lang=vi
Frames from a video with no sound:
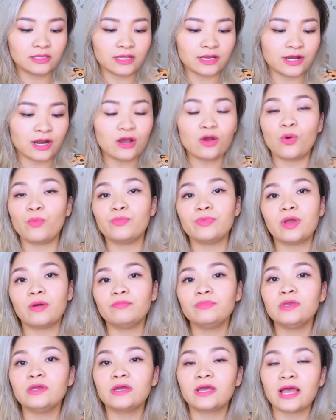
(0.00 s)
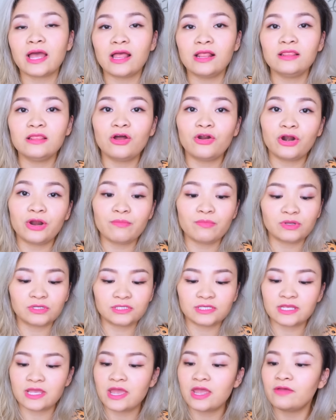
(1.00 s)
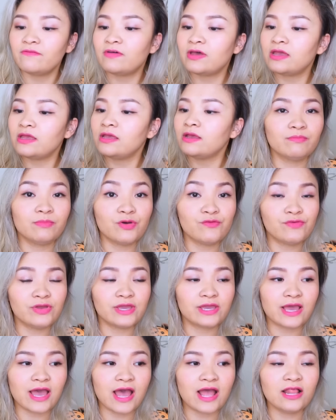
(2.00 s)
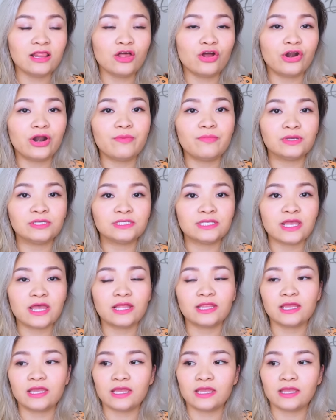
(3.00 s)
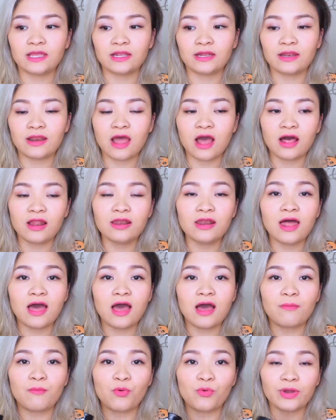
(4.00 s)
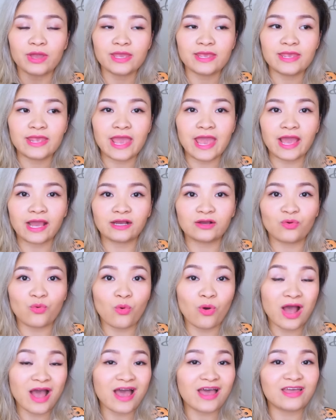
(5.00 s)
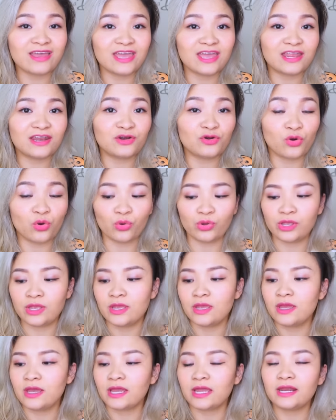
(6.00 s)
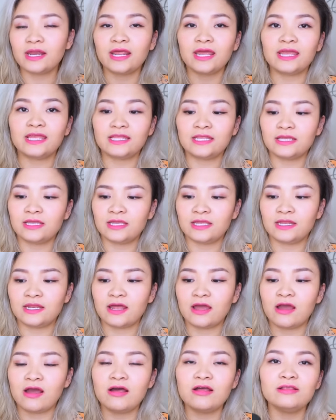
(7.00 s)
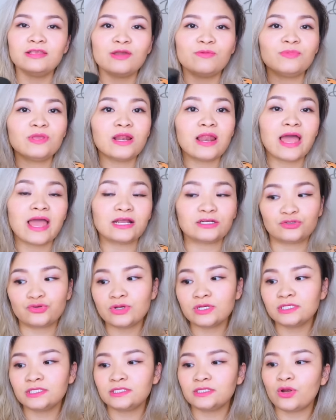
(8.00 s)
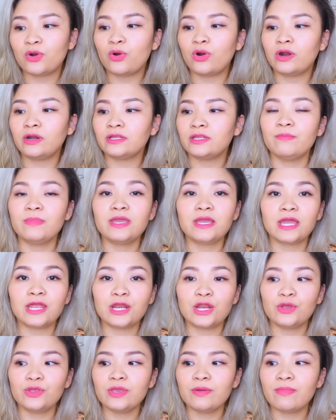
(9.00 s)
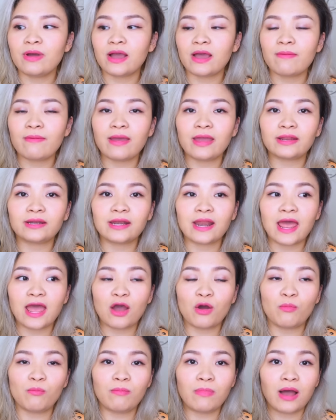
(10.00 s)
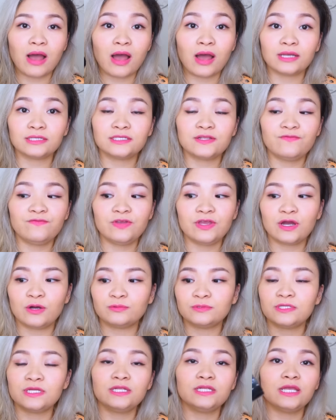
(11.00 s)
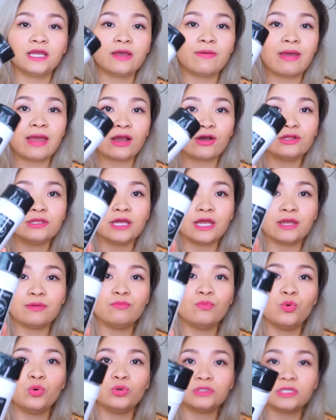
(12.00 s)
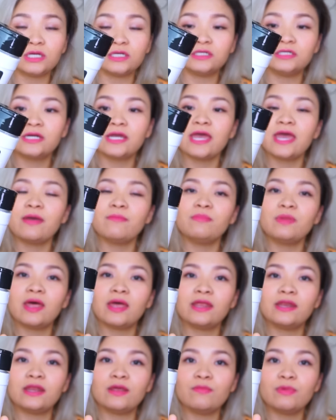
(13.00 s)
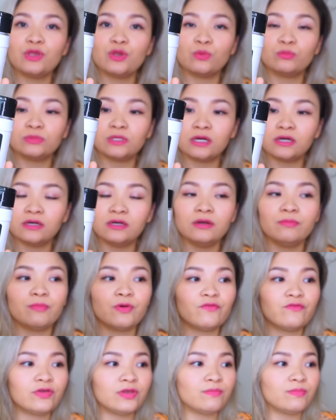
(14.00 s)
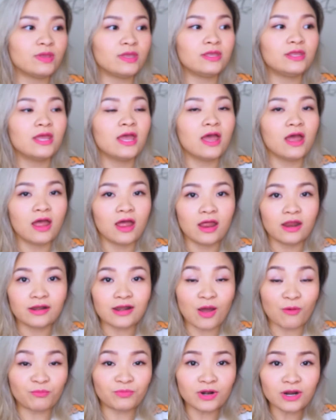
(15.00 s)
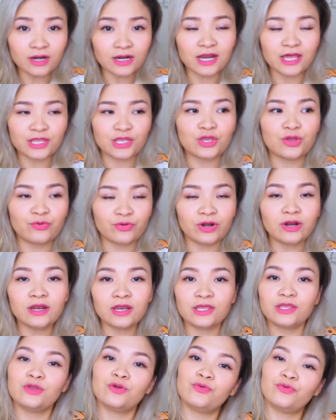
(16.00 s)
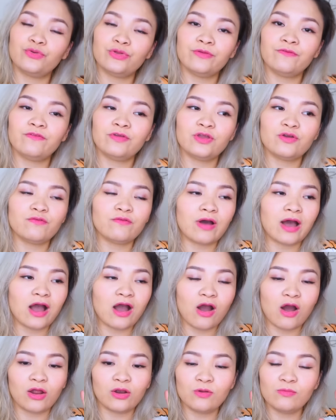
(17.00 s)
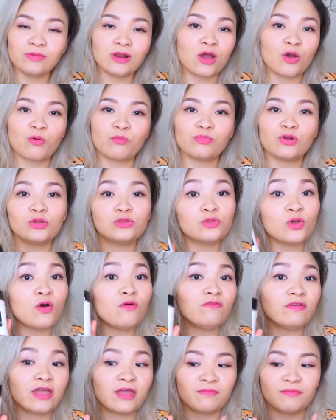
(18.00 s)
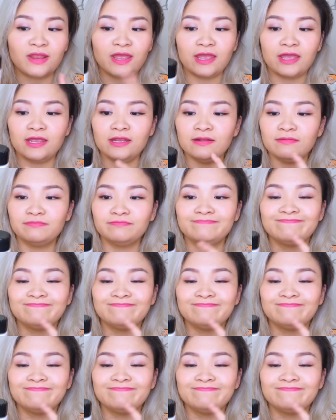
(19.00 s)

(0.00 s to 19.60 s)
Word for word: thì nó cũng giống như cái Laura Mercier vậy bởi vì cái Laura Mercier thì nó là một cái dạng của high end rồi cái này thì nó giống như là hàng drugstore Bi nghĩ nếu như mà các bạn nào mà sinh viên học sinh thì các bạn có thể mua thử cái em này để mà dùng thử bởi vì Bi đọc rất là nhiều rất là nhiều review và họ lúc nào cũng nói tốt về em này hết